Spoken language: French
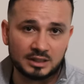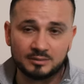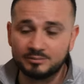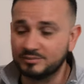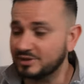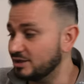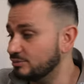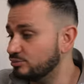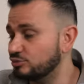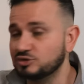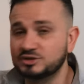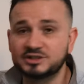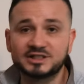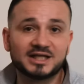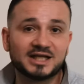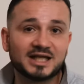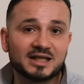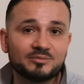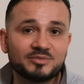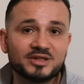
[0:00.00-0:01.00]
mais il peut
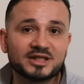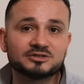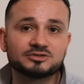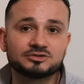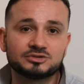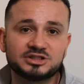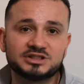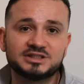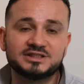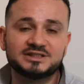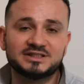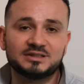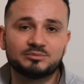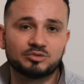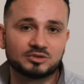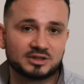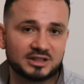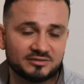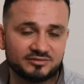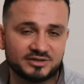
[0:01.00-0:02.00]
très bien s'utiliser
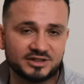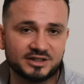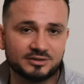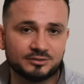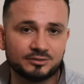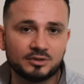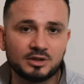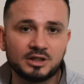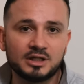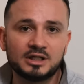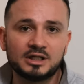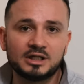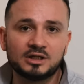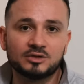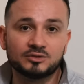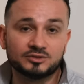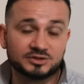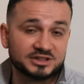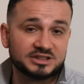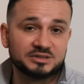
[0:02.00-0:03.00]
pour de la vidéo
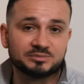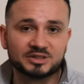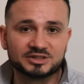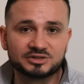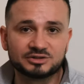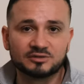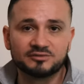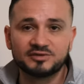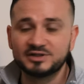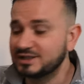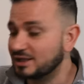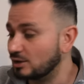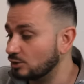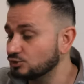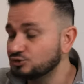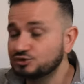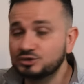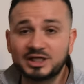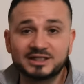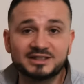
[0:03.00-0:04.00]
aussi, parce qu'en fait la
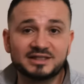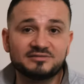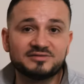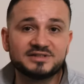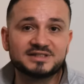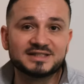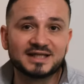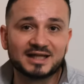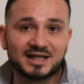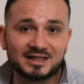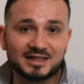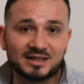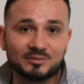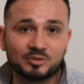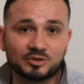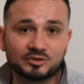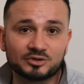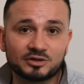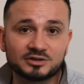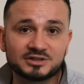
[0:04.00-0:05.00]
rotule a des vis
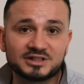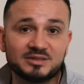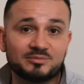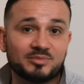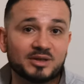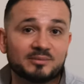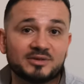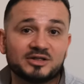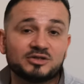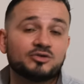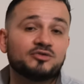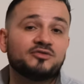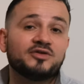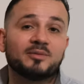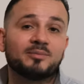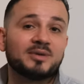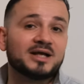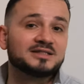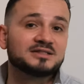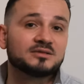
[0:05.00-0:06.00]
indépendantes qui permettent de
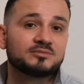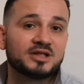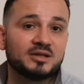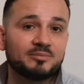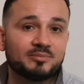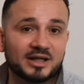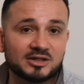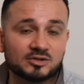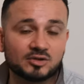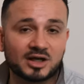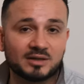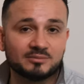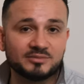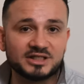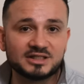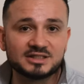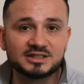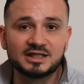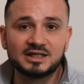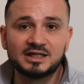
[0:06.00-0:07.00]
faire par exemple des
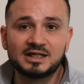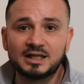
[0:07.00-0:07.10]
panoramiques.